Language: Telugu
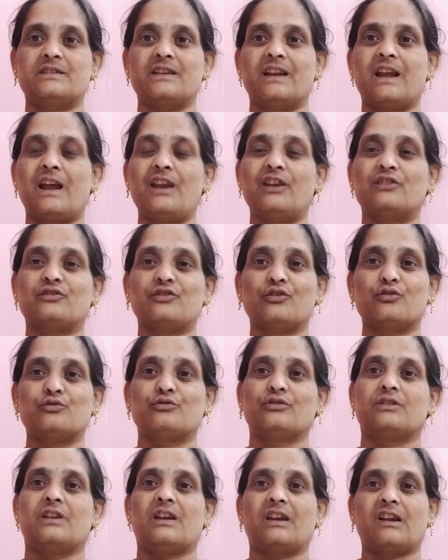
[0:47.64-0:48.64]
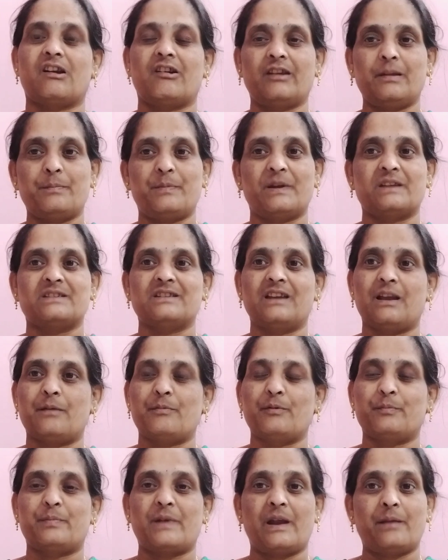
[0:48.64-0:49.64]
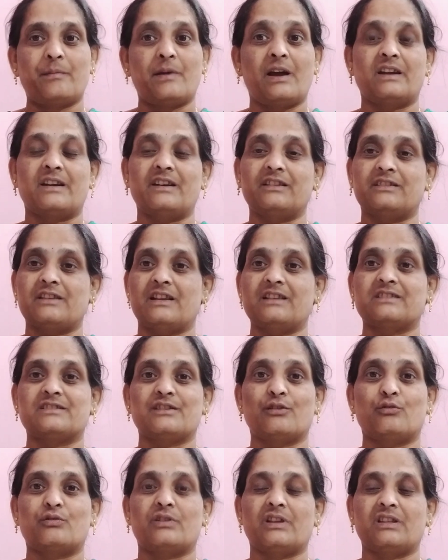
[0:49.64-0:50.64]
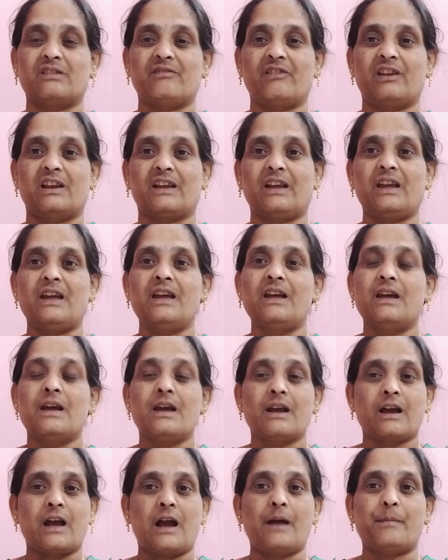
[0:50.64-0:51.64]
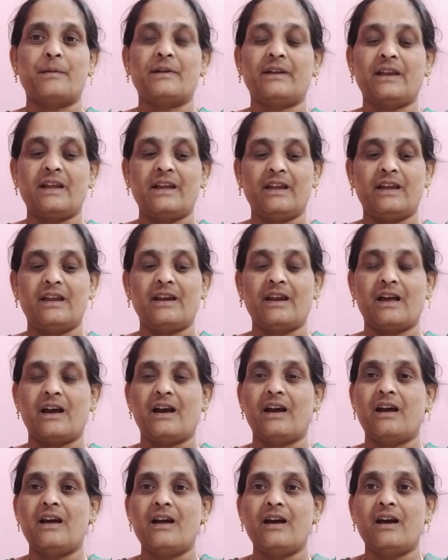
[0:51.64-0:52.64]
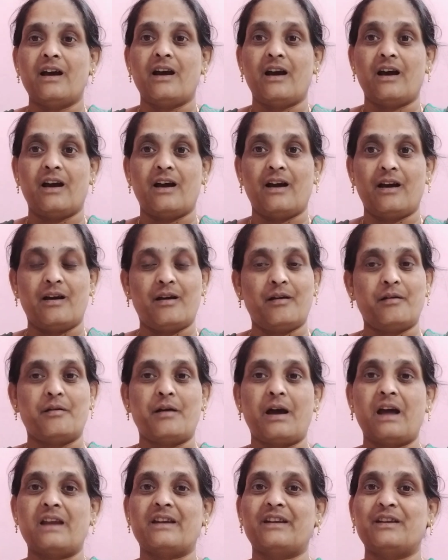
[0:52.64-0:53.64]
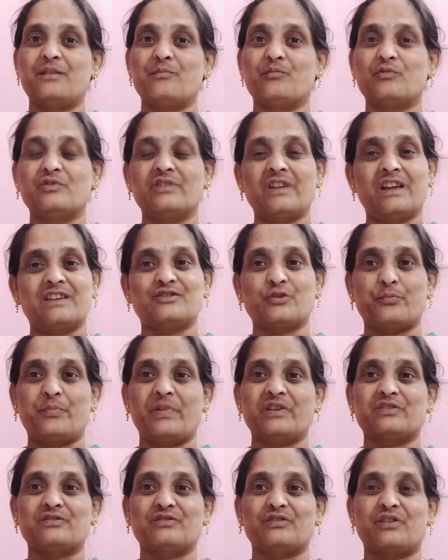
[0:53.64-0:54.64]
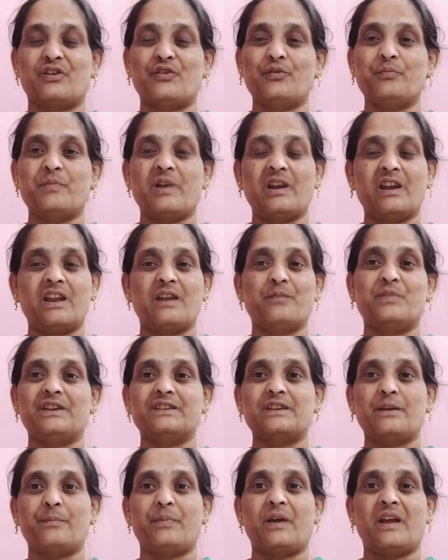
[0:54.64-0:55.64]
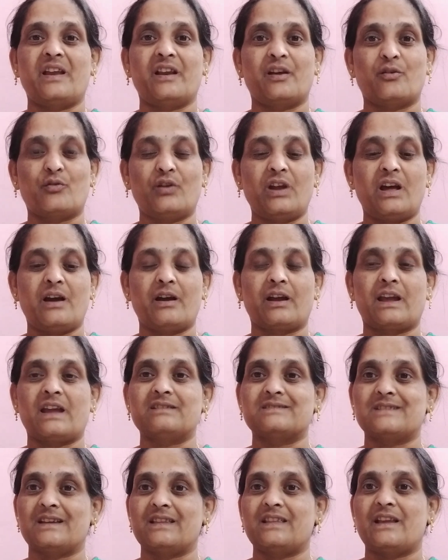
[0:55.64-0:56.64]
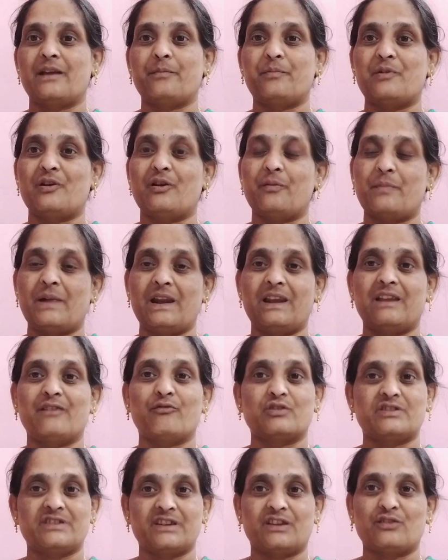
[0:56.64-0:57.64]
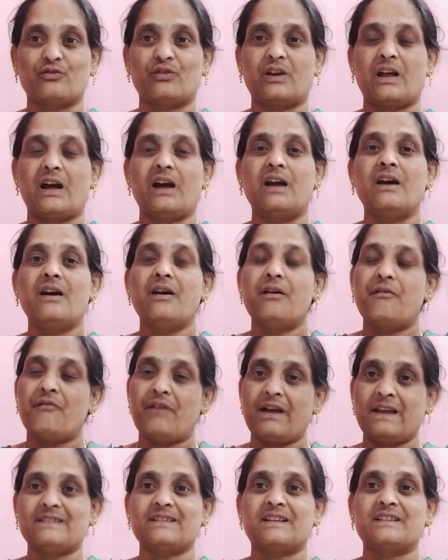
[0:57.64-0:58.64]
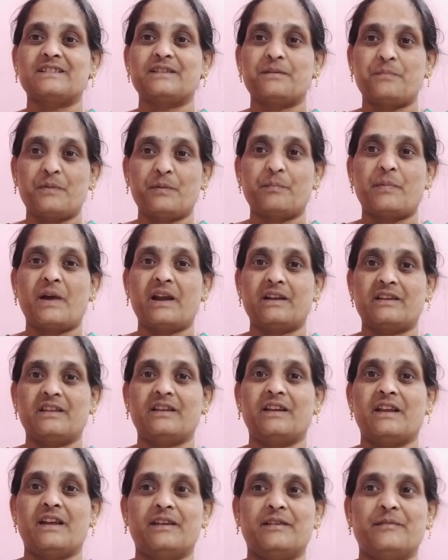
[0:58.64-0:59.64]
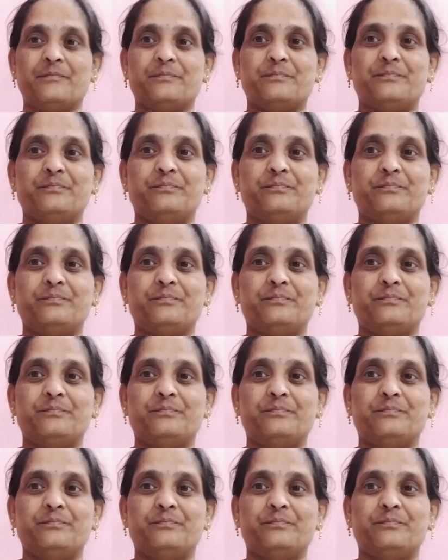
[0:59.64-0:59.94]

జనాలు తిరుగుతున్నారు కాబట్టి ప్రజల అభిప్రాయం ఆల్రెడీ తెలిసే ఉంటుంది వీళ్ళకి కాబట్టి ఈయన ఆల్రెడీ ముందే చెప్పేస్తున్నాడు మేము నేను బీజేపీ అయినా కూడా గెలిచేది ఏపీలో మళ్ళీ వచ్చేది కూడా వైఎస్ఆర్సీపీ పార్టీనే అని